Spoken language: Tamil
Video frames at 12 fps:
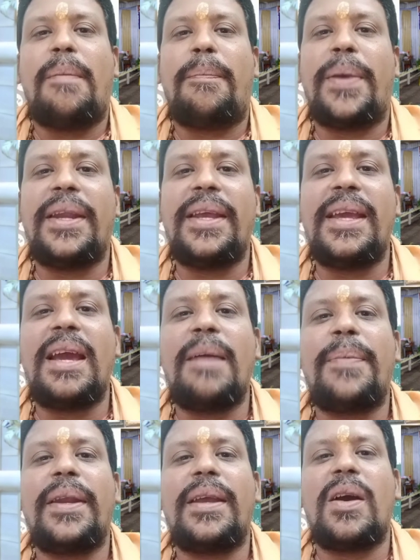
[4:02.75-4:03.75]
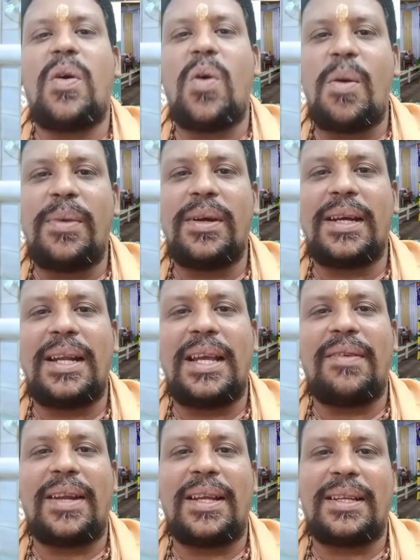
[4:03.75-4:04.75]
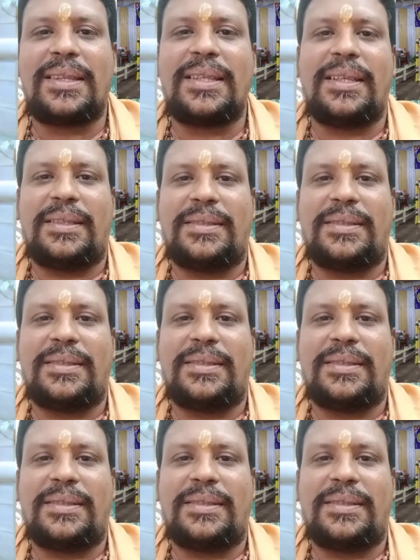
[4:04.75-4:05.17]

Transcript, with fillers: பெரிய பெரிய ஹோமங்களை வளர்த்து